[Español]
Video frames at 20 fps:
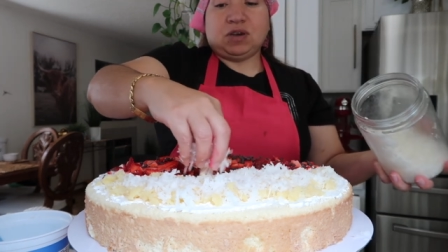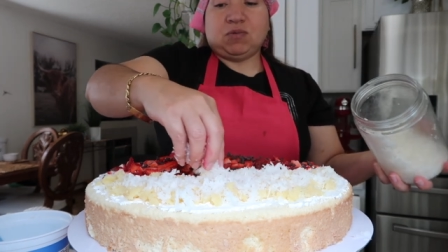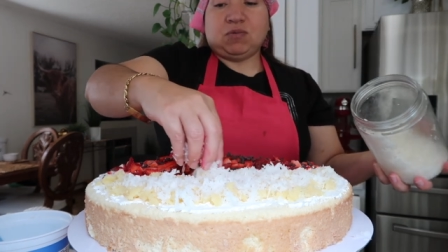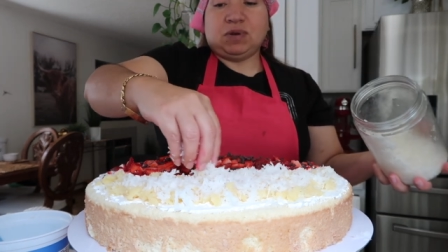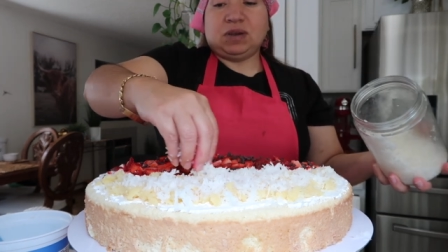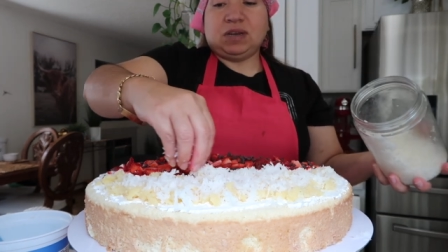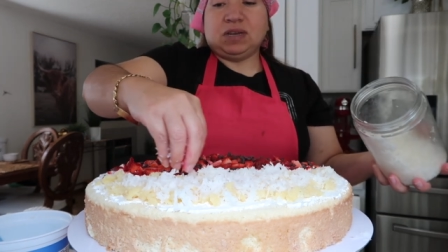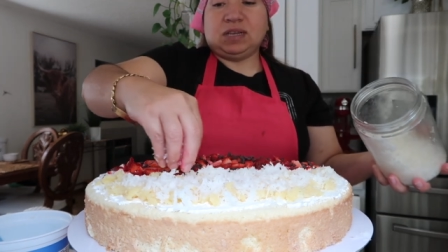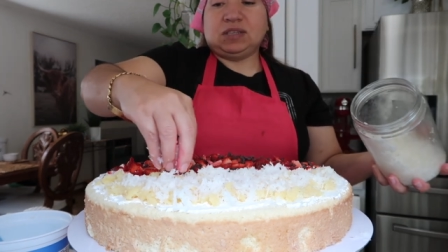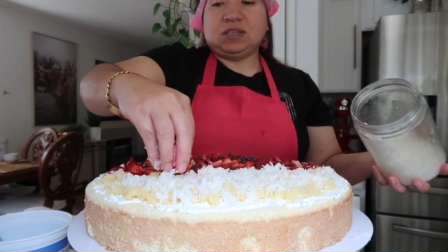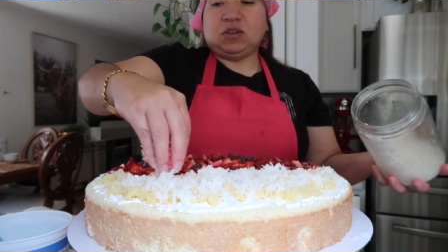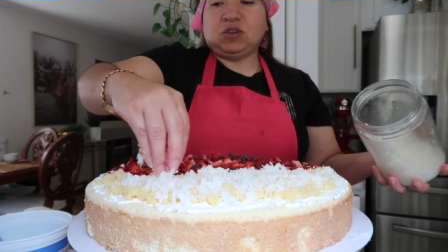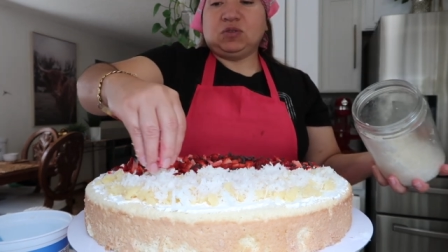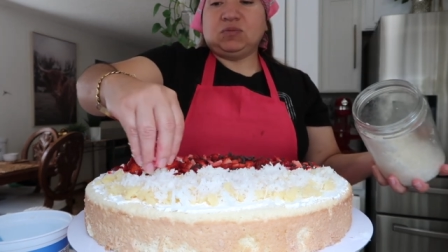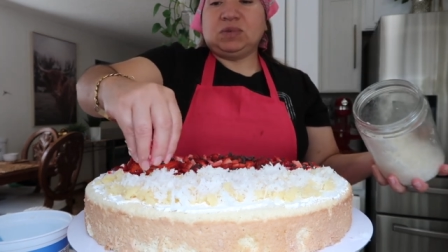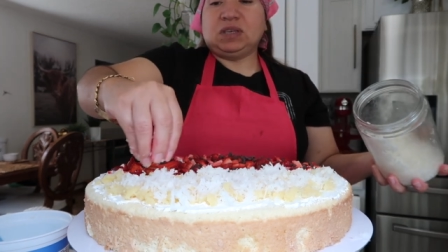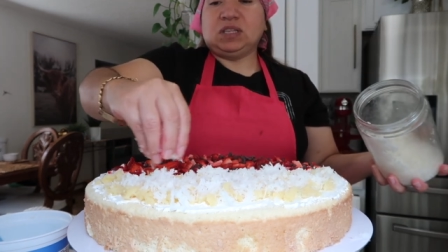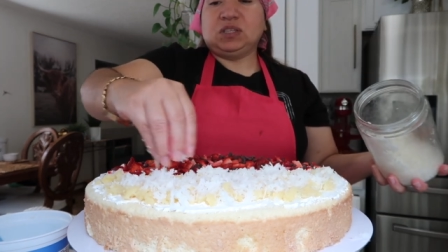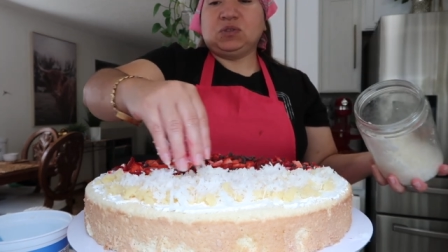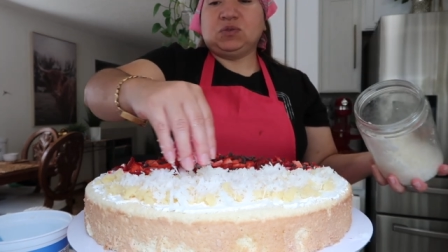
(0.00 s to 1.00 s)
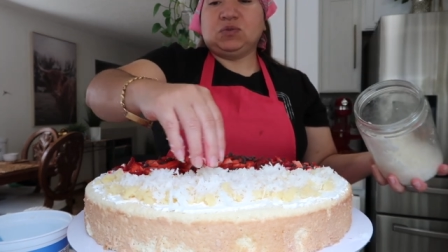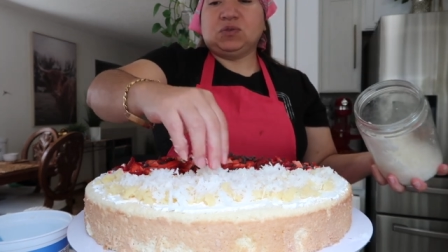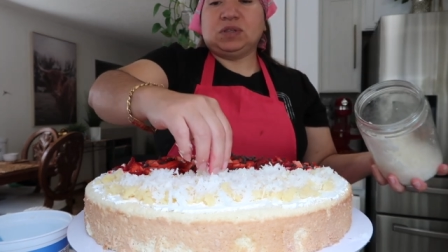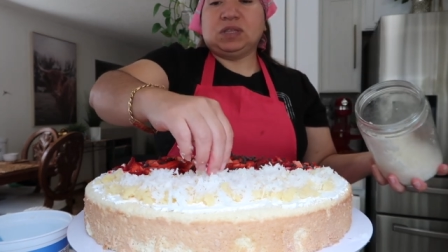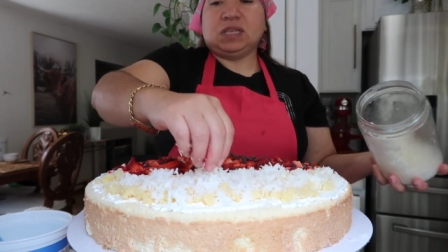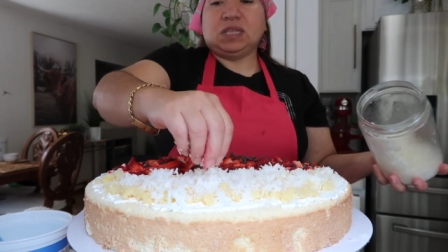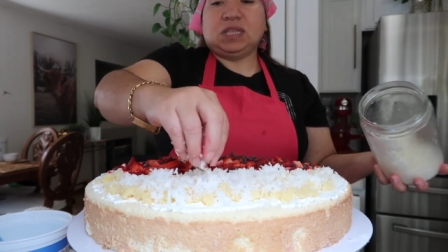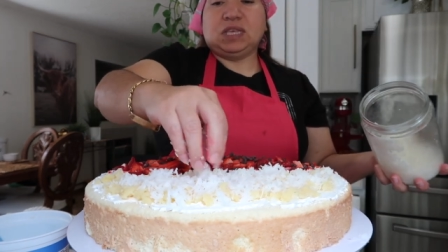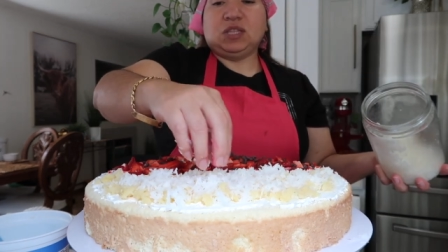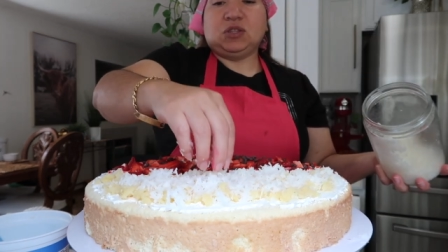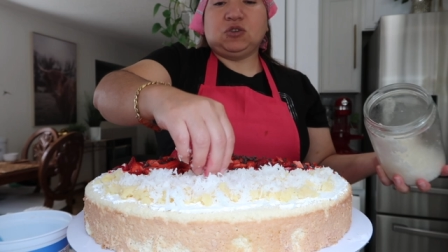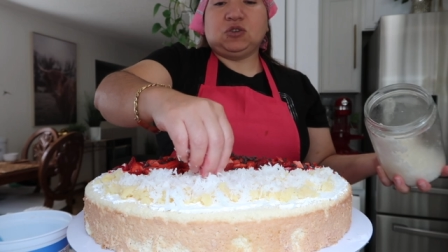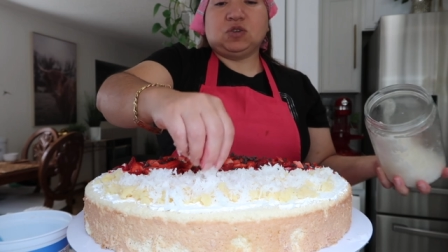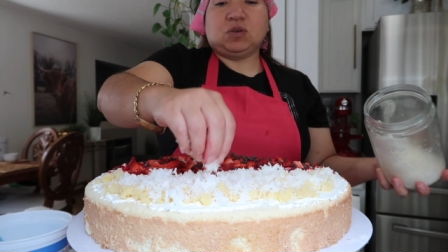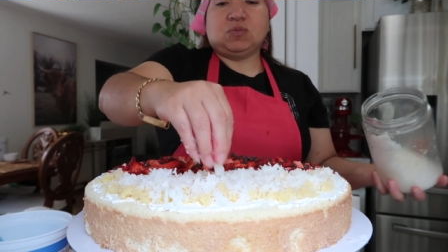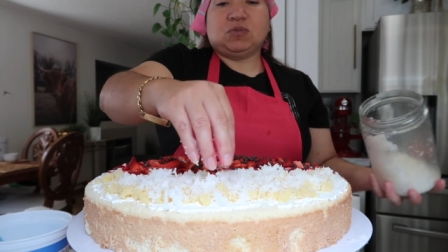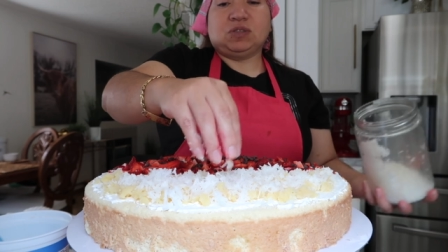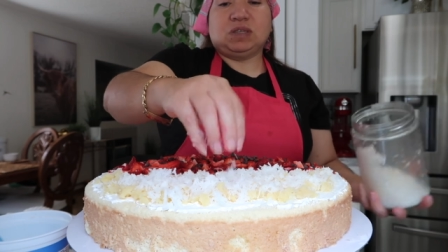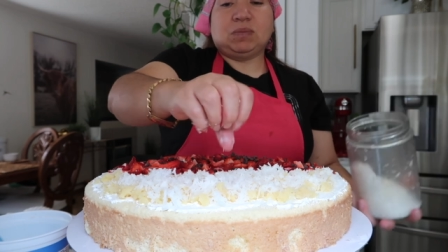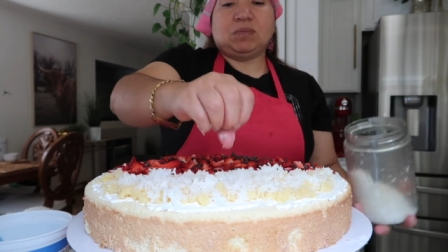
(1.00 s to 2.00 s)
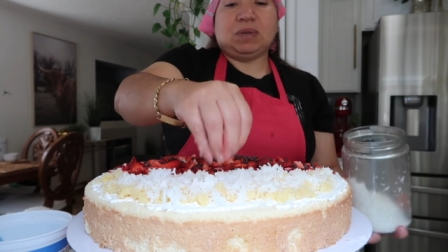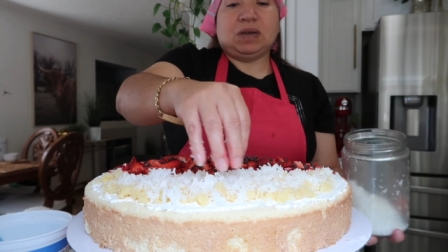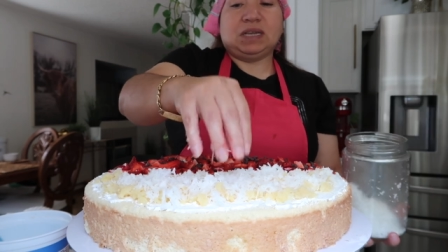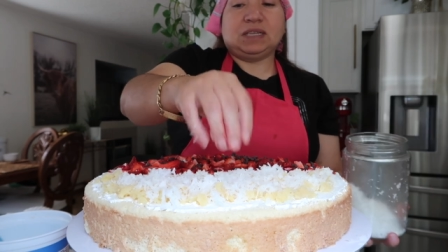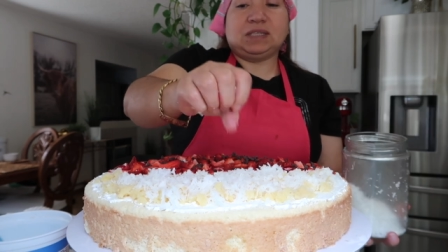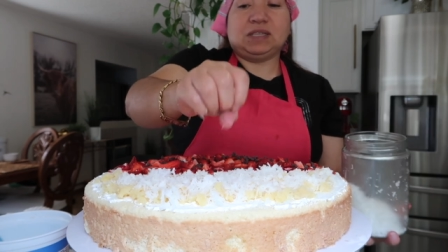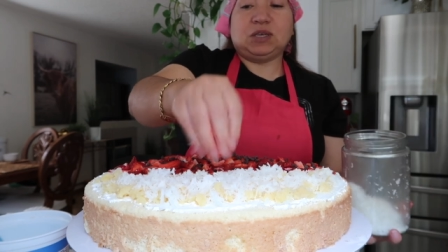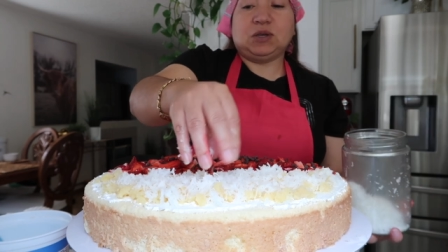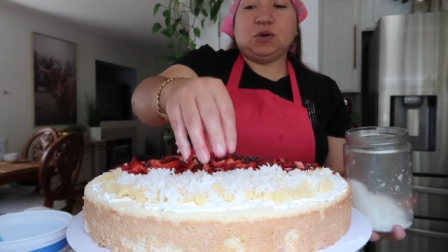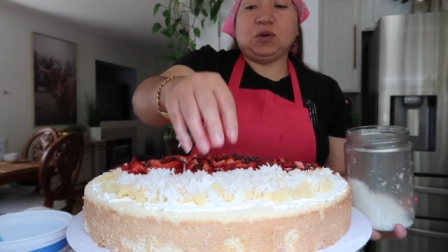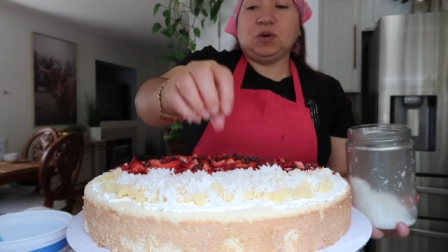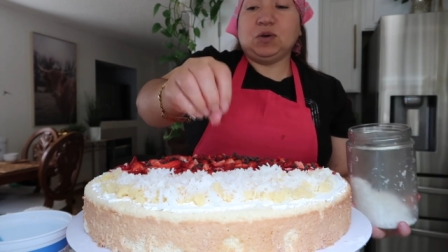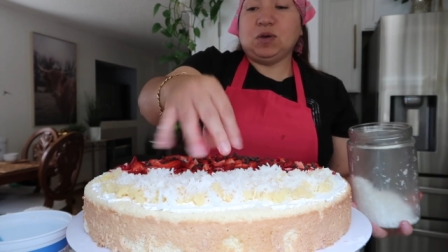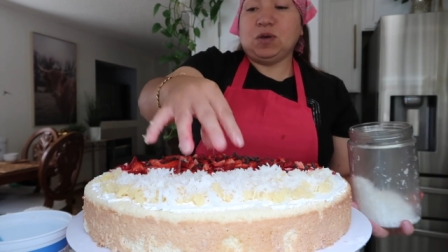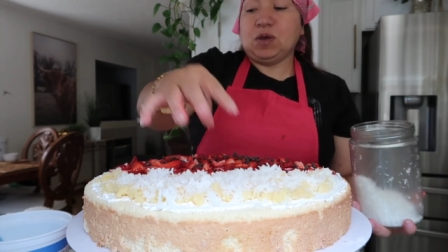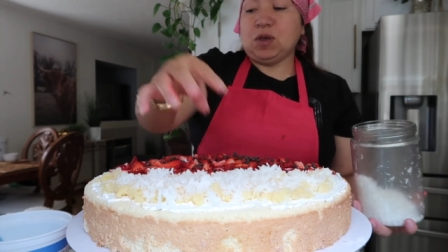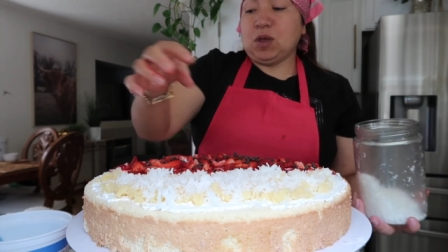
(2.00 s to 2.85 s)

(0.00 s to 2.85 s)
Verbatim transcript: reponen hacerlos bien surtiditos como siempre les digo,